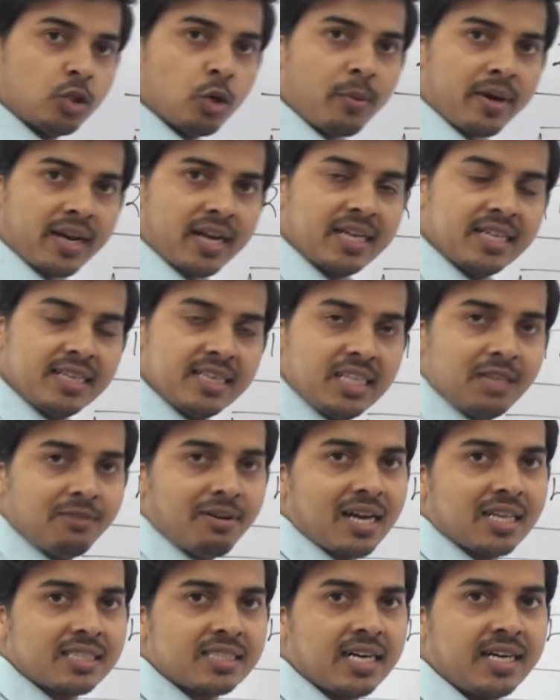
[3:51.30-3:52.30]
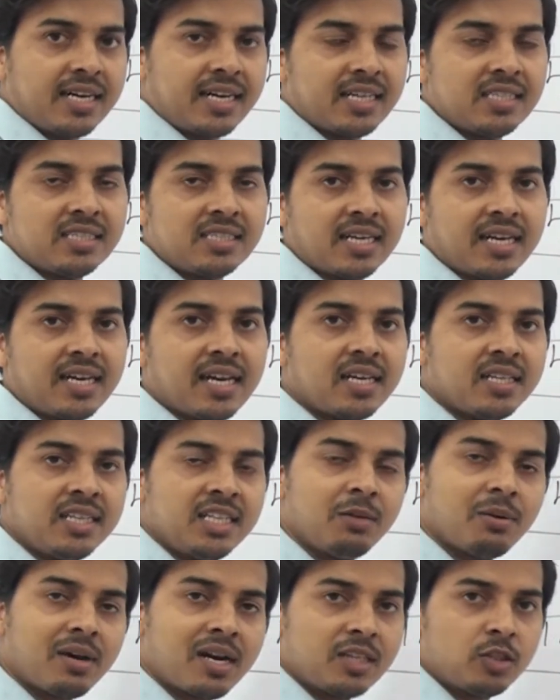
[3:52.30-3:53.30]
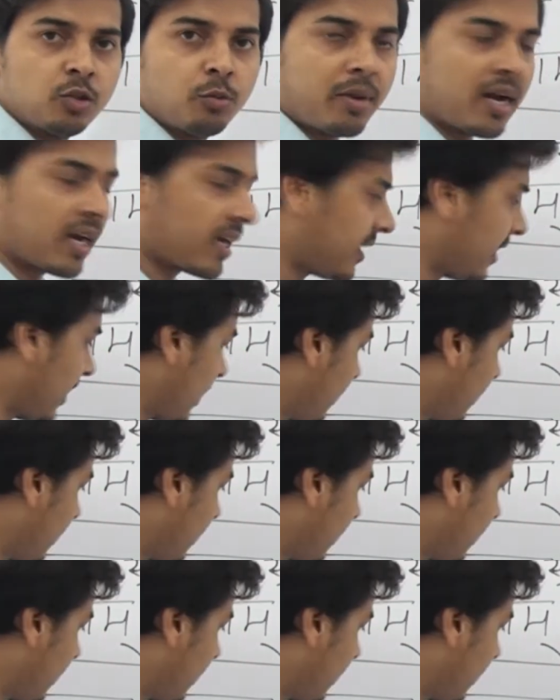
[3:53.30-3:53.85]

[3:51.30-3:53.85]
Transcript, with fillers: हमारा हिंदी वाला सेंटेंस है या हिंदी वाला जो वाक्य है